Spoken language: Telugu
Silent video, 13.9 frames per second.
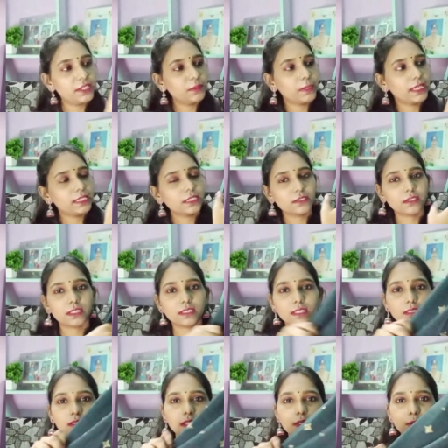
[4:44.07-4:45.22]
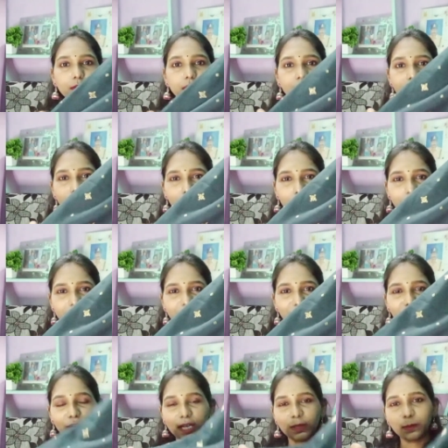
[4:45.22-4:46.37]
అండ్ రిమైనింగ్ డ్రెస్ అంతా కూడా కంప్లీట్ గా
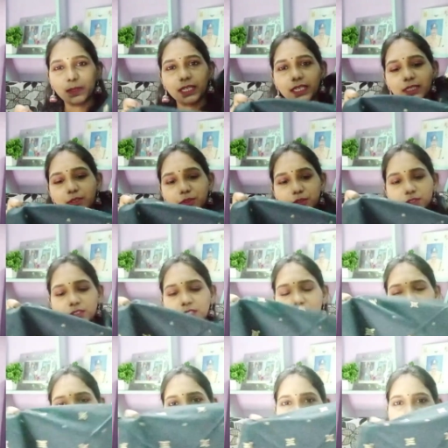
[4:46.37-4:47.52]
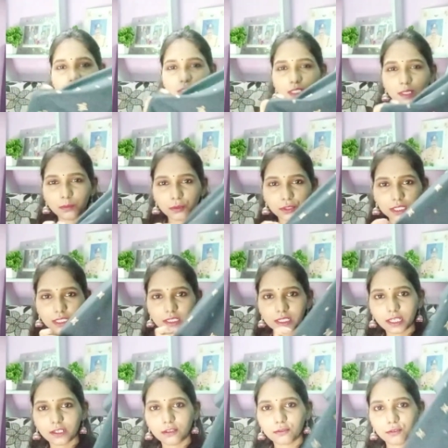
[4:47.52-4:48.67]
ఫాయిల్ ప్రింట్ అయితే వస్తుంది సో చిన్న చిన్న బూటీ
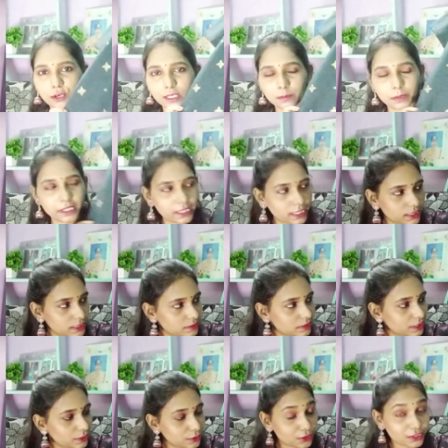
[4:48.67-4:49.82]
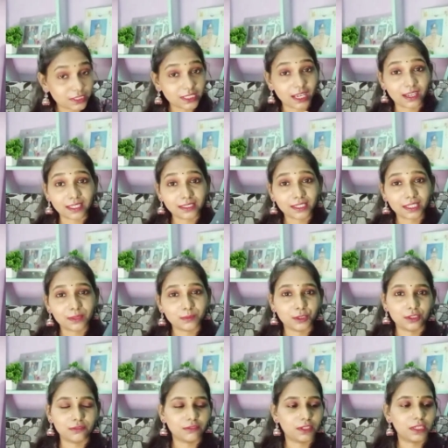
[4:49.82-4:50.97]
స్టైల్లో ఫాయిల్ ప్రింట్ అయితే ఇచ్చారు సో చాలా చాలా
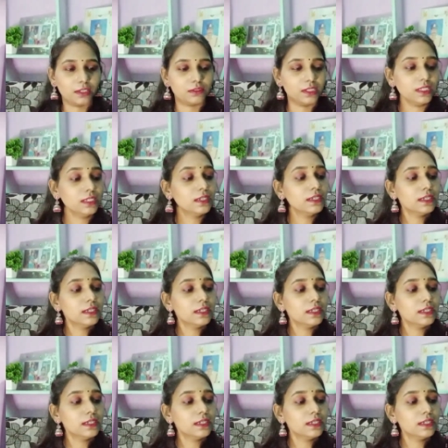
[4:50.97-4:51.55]
బ్యూటిఫుల్ గా ఉంది